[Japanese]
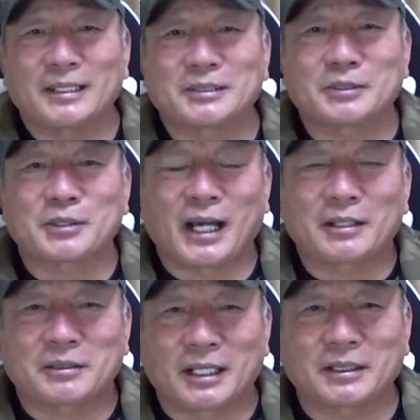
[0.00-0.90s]
つつあ
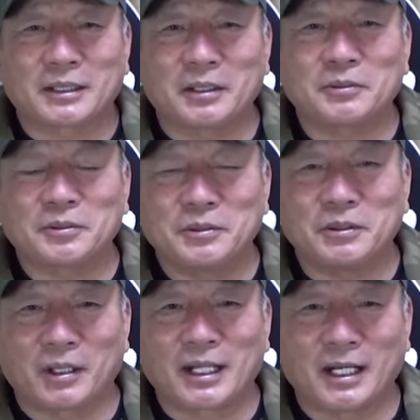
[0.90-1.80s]
るなっていうふう
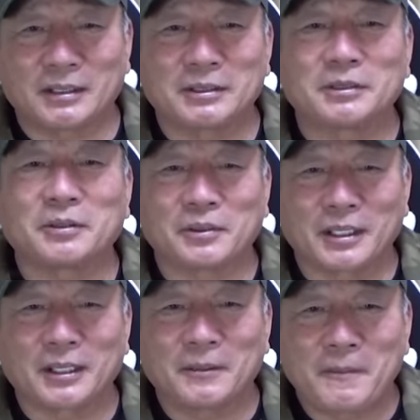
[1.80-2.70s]
には感じるよね。
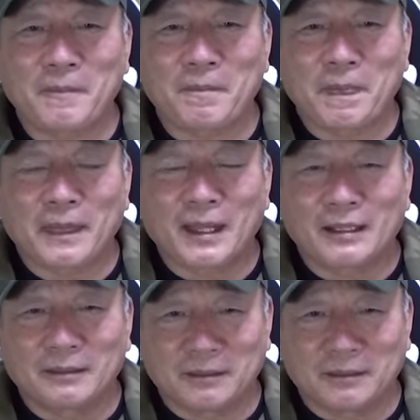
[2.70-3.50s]
うん